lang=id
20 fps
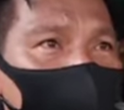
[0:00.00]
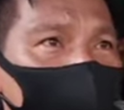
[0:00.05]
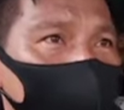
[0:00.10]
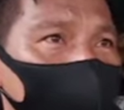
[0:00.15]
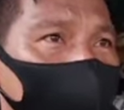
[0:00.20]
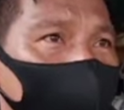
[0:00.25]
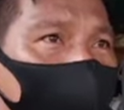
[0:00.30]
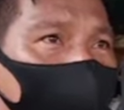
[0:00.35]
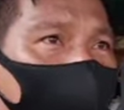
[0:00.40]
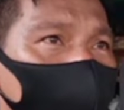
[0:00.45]

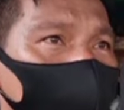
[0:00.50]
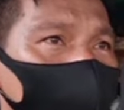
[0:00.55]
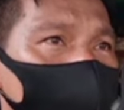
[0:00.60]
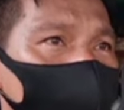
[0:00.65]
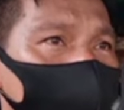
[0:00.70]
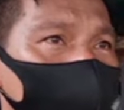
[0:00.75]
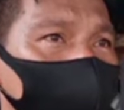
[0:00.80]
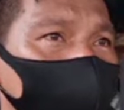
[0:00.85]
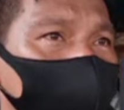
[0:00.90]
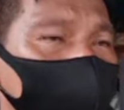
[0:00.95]
beruntung
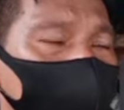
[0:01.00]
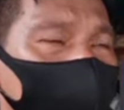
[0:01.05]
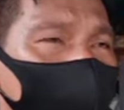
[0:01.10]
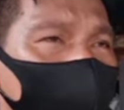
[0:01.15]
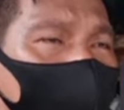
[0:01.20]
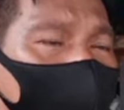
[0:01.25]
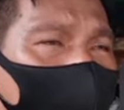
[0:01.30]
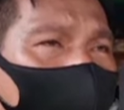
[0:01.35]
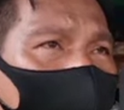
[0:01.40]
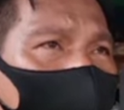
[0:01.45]

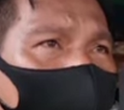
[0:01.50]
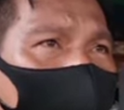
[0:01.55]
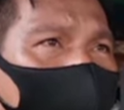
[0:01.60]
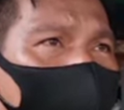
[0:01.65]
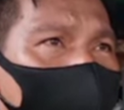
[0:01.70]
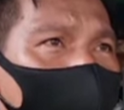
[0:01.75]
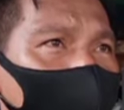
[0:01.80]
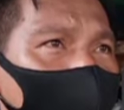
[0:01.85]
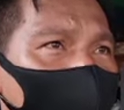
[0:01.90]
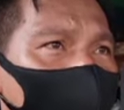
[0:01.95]
uh, di
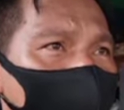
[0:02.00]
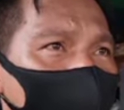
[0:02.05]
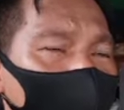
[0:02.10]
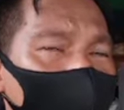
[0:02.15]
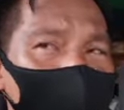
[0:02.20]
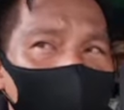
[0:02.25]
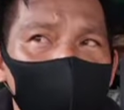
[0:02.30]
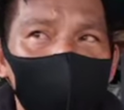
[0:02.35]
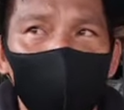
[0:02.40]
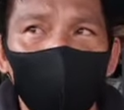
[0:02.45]
wilayah
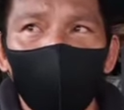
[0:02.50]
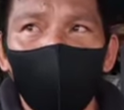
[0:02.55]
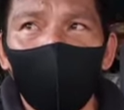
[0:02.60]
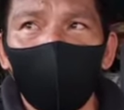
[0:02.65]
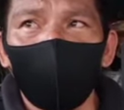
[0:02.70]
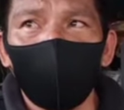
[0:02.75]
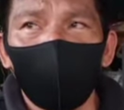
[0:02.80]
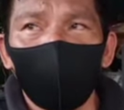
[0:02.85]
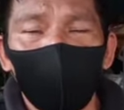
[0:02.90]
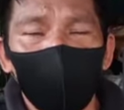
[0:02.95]
Sebala ini
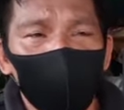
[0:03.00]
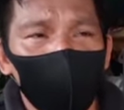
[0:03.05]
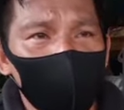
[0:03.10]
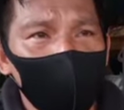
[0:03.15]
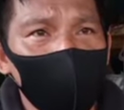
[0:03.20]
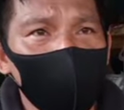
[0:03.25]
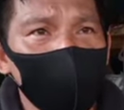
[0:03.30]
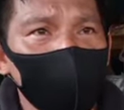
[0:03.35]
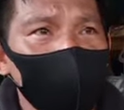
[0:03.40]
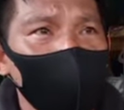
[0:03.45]
ulat
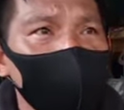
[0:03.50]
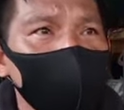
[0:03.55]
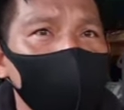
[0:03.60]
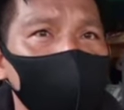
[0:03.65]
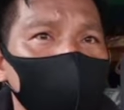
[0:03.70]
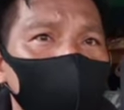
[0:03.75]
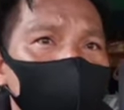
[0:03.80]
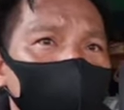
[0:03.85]
bulunya bukan ulat